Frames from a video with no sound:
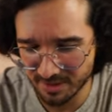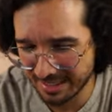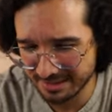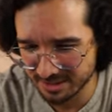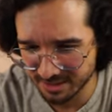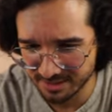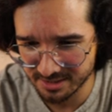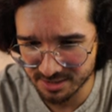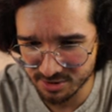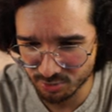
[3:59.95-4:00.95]
achte ich da
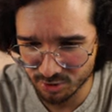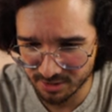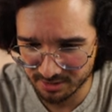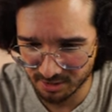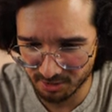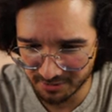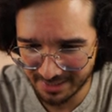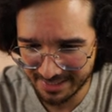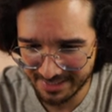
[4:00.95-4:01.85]
nicht so stark drauf.